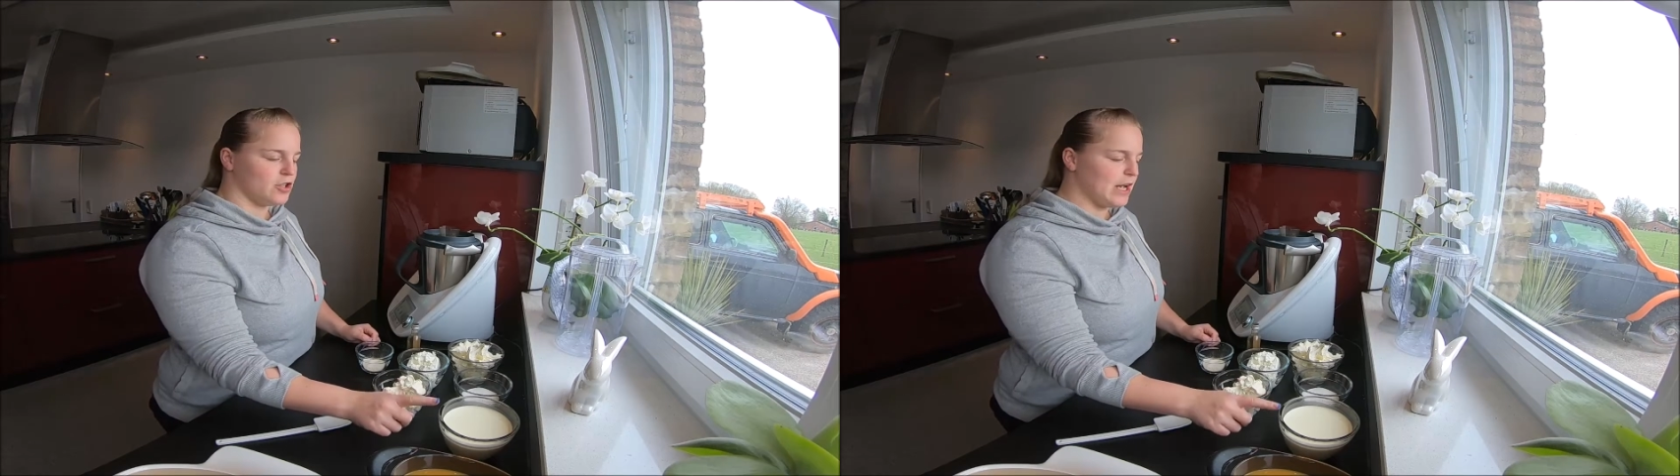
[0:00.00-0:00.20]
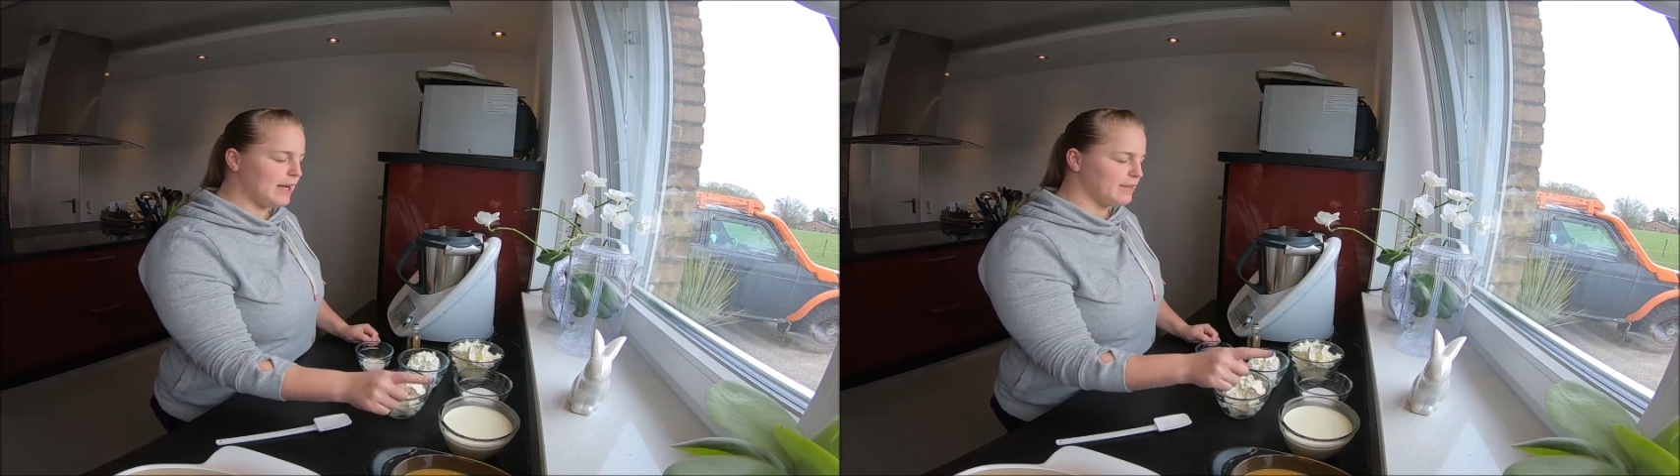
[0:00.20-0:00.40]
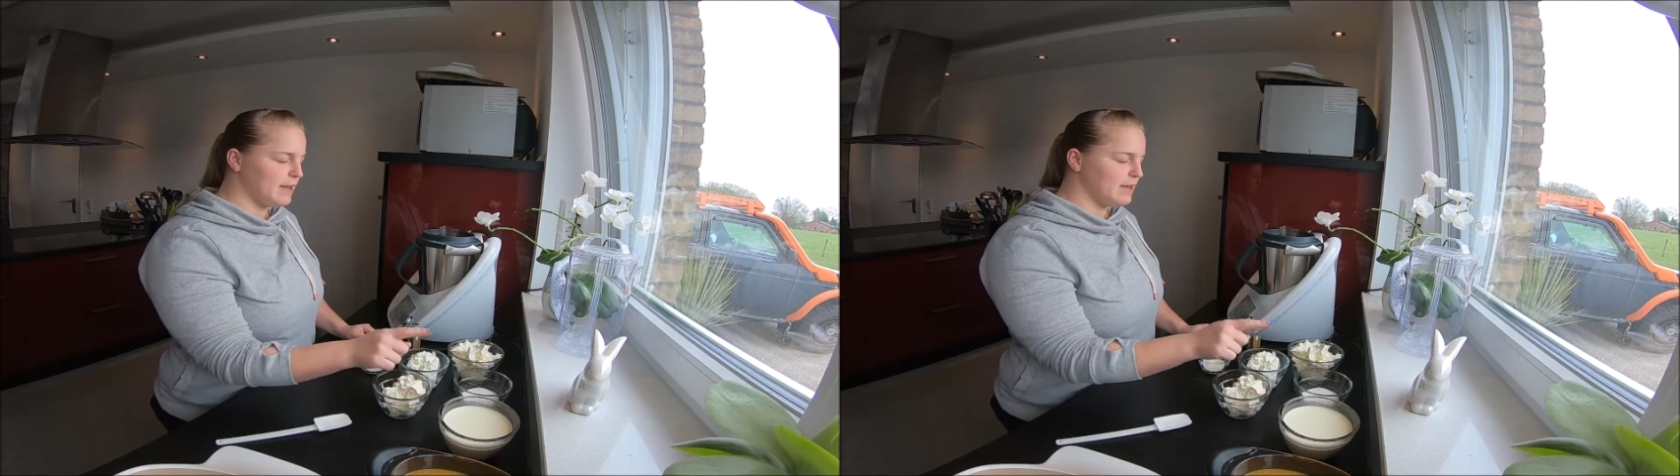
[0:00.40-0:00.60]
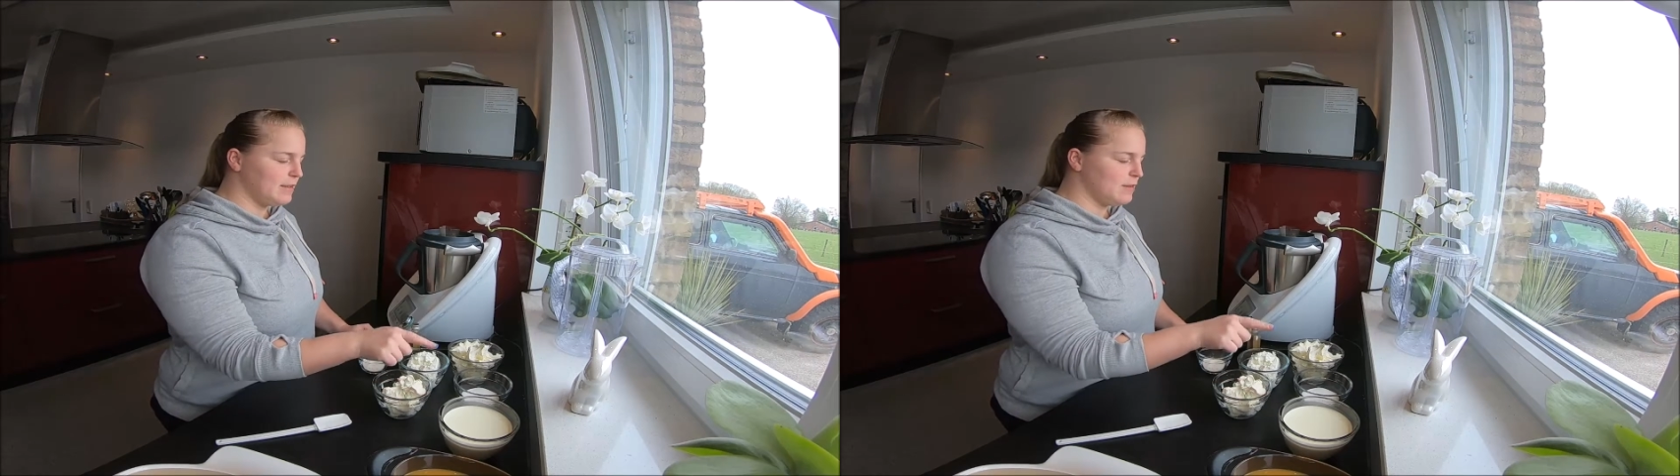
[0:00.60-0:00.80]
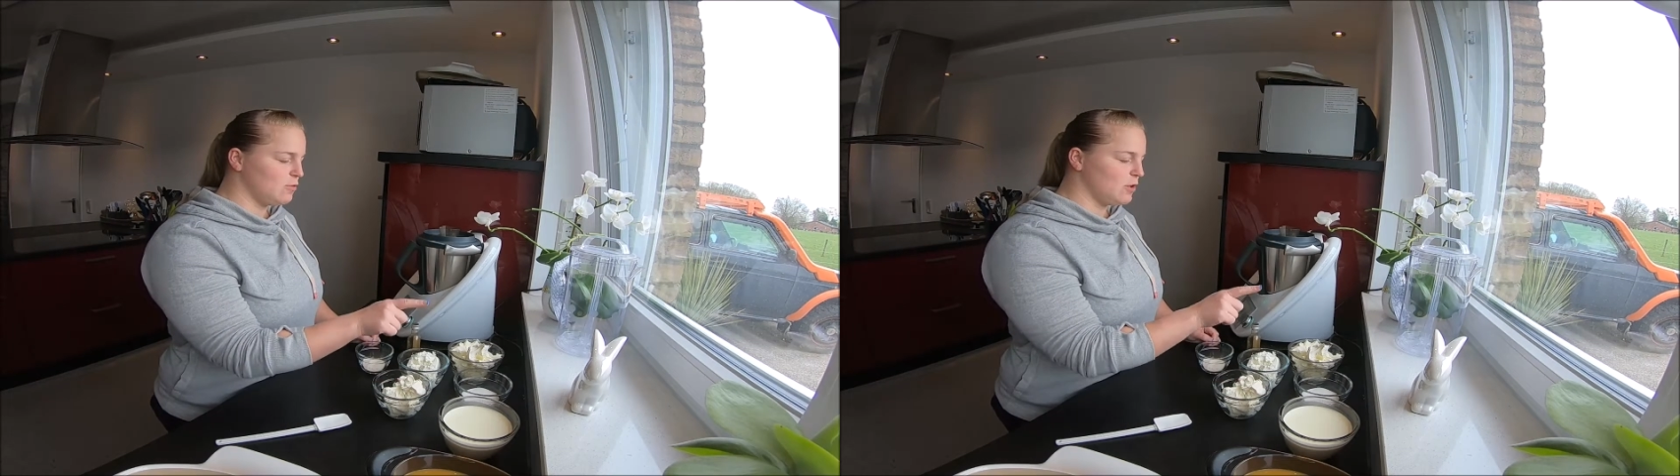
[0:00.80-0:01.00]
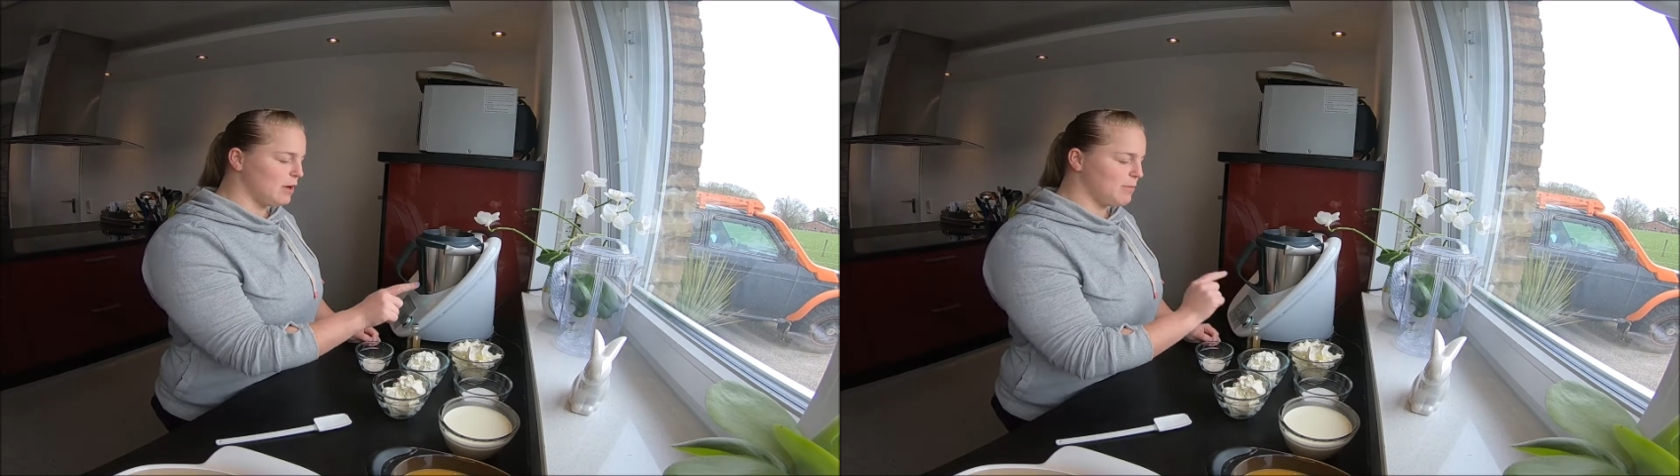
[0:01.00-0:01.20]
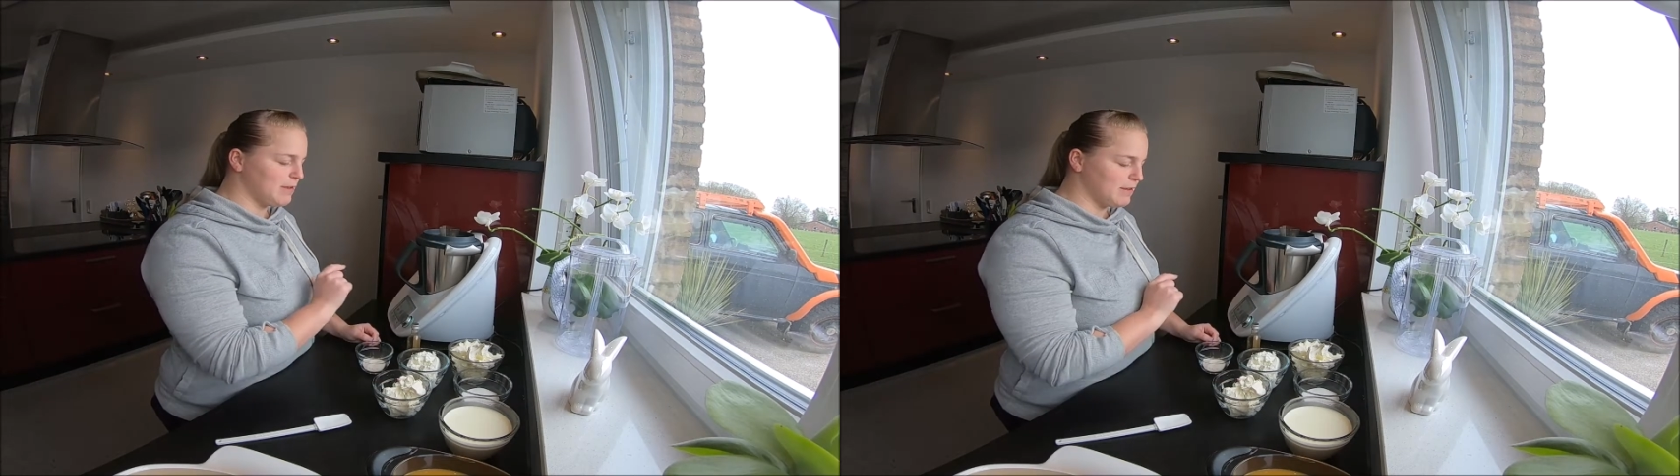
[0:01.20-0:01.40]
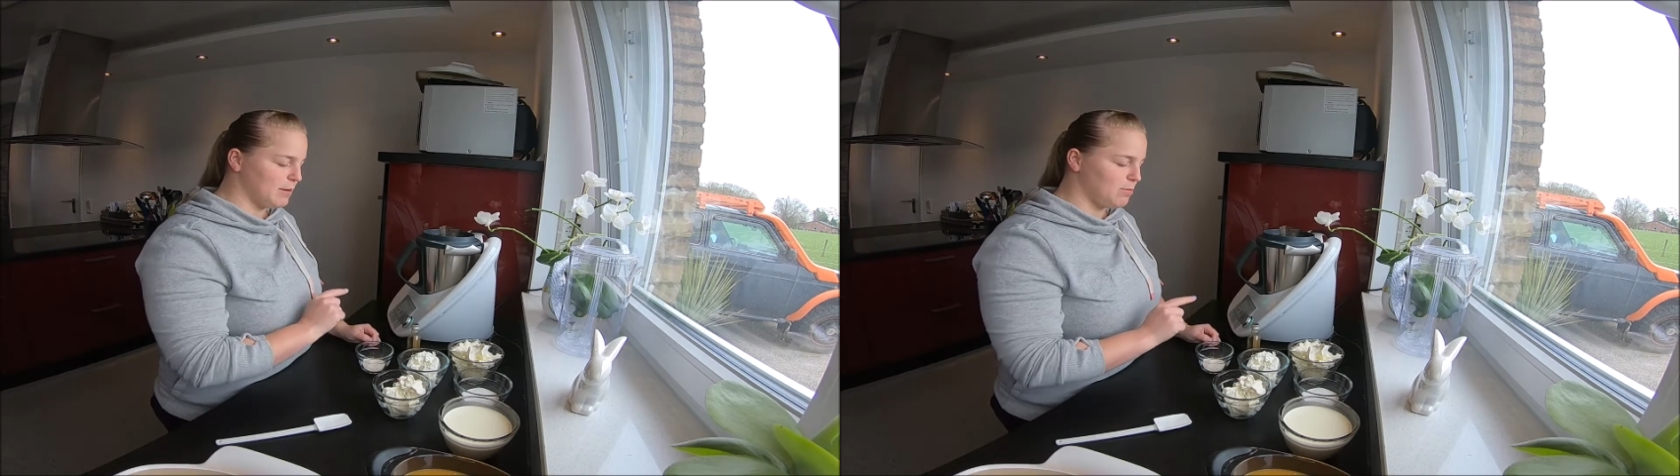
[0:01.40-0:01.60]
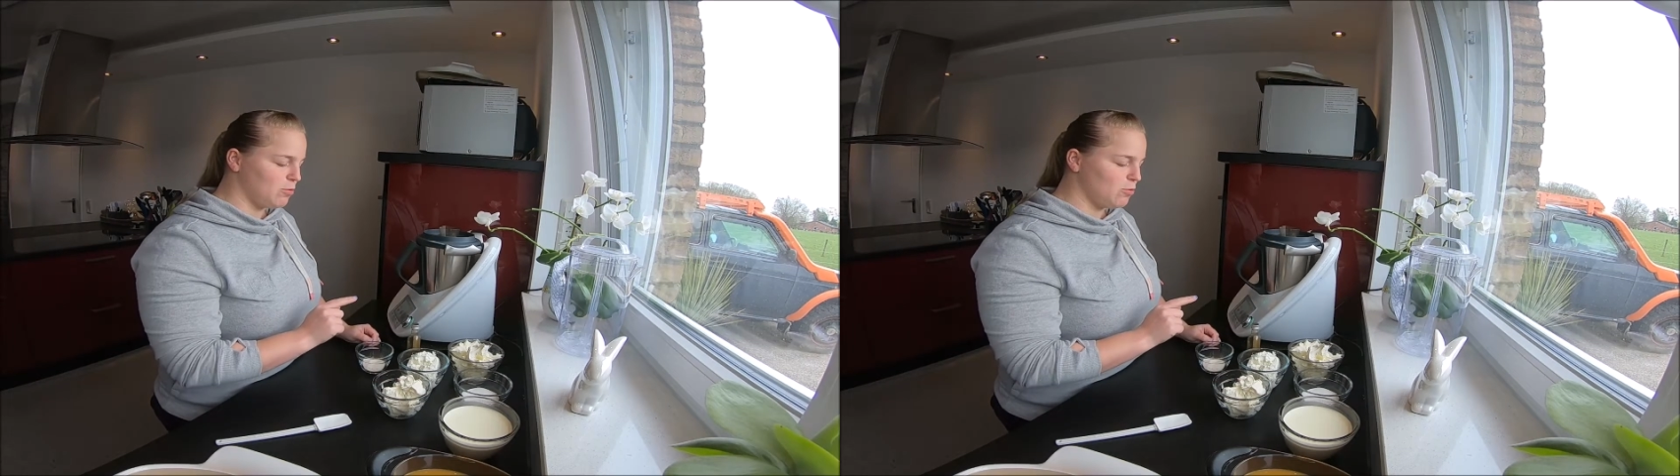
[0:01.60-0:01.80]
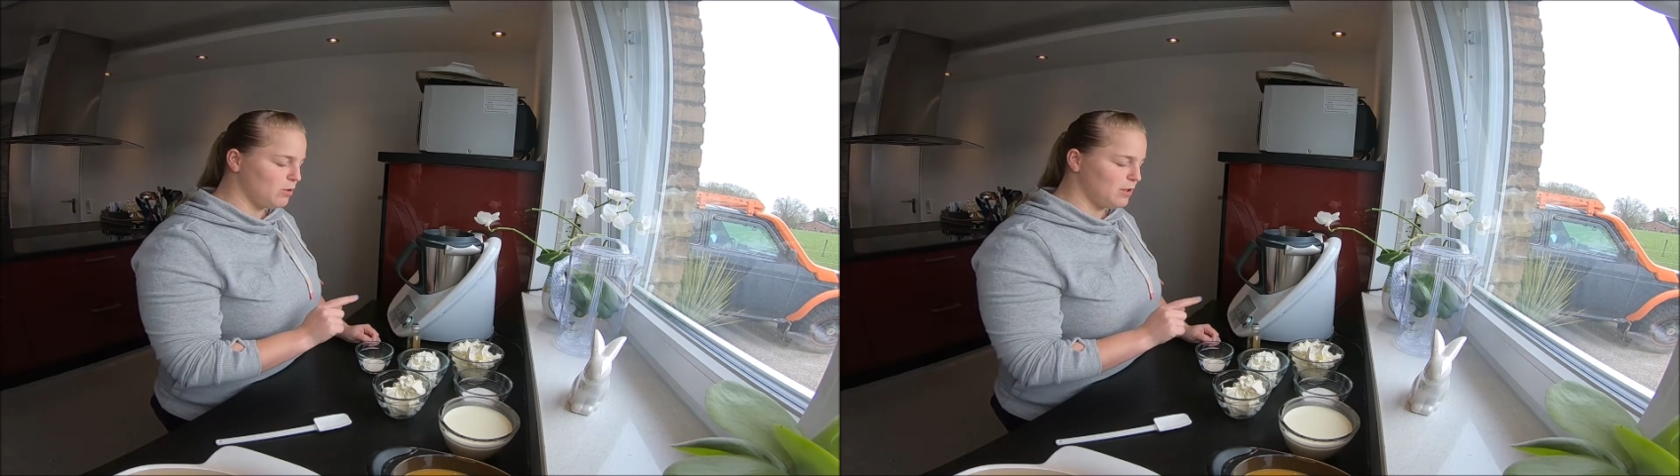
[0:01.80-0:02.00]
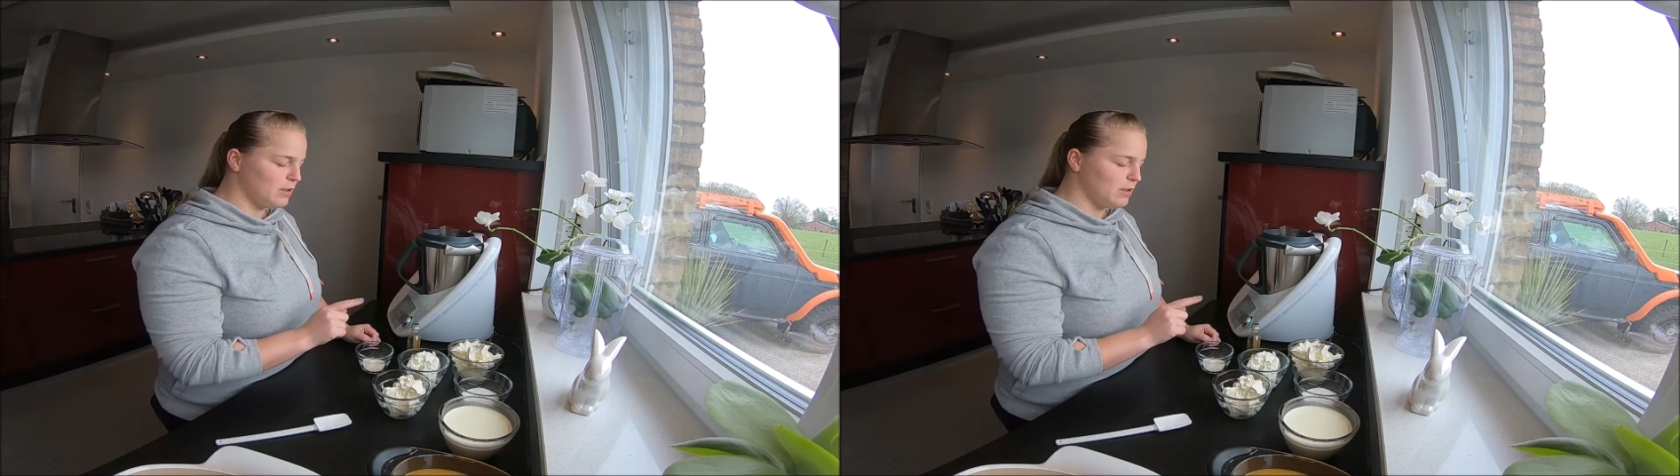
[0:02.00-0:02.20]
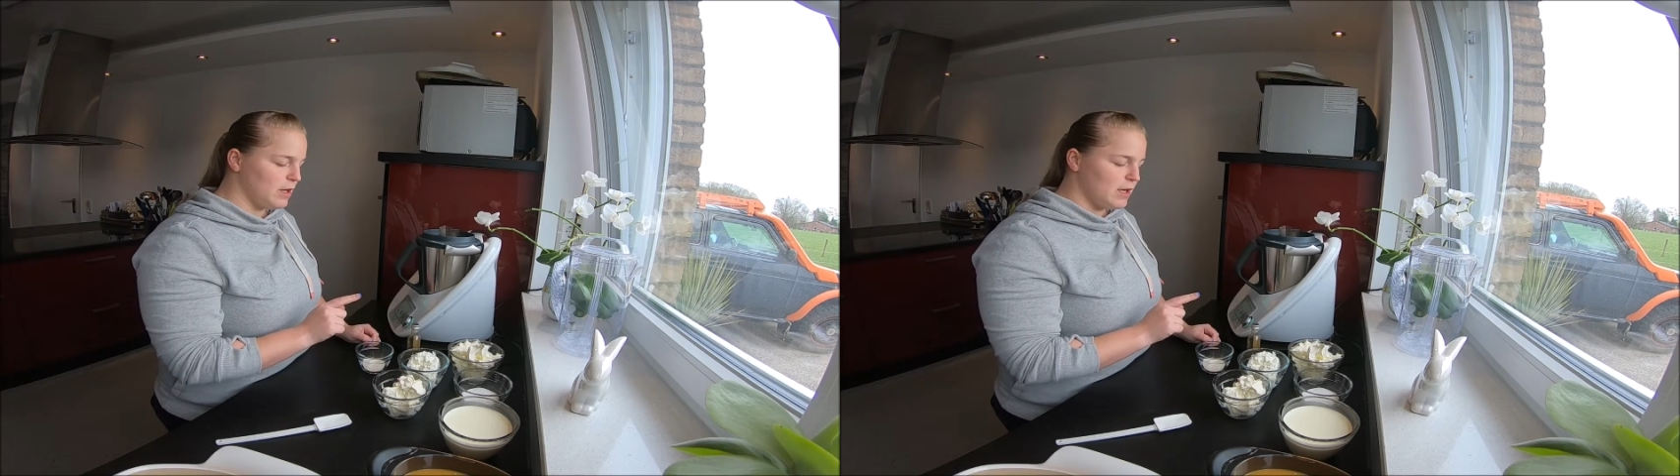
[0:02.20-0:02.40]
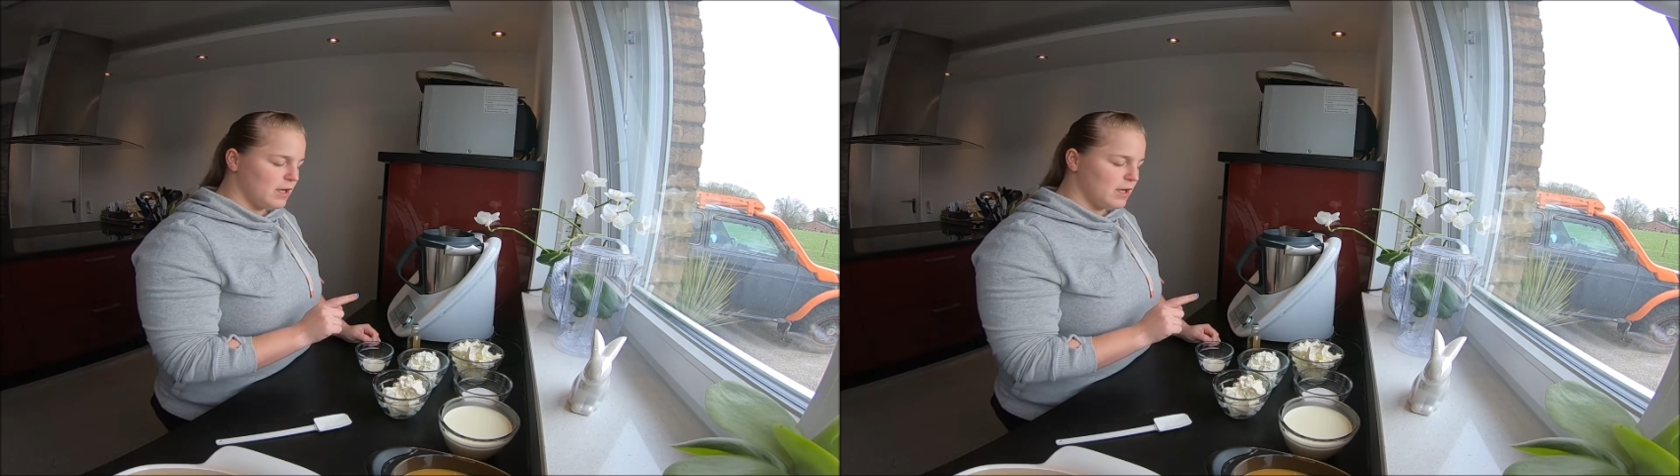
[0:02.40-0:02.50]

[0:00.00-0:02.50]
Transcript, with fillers: Schlagsahne, Zucker, Mascarpone,